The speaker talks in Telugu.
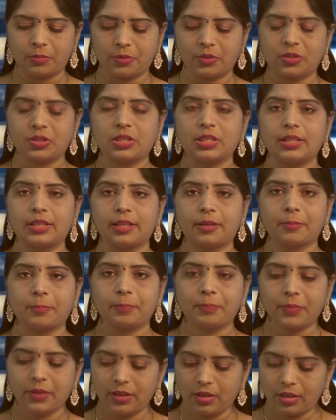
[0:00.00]
మృతి చెందారు
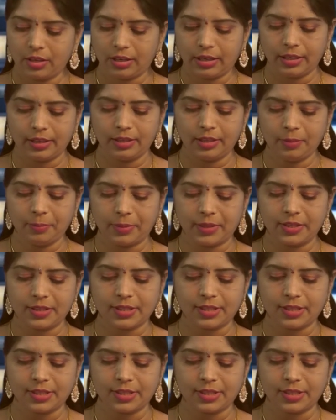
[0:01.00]
ఆయన పది